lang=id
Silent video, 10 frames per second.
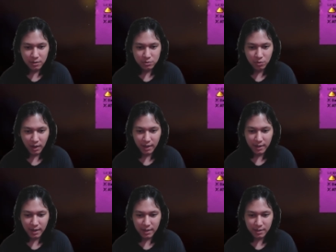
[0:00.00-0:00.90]
Tulang
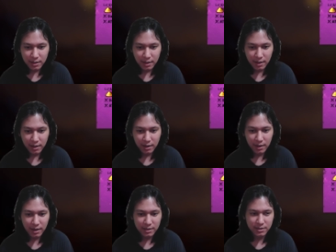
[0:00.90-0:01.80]
rak
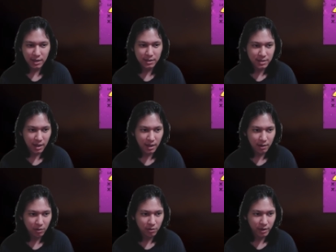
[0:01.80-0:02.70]
raksasa.
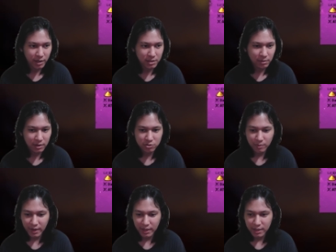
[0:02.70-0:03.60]
Oke, kita bakal suruh
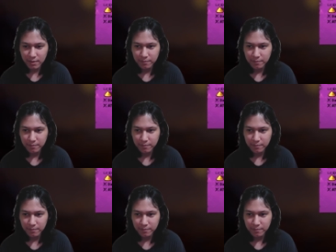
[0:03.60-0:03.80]
pakai ini.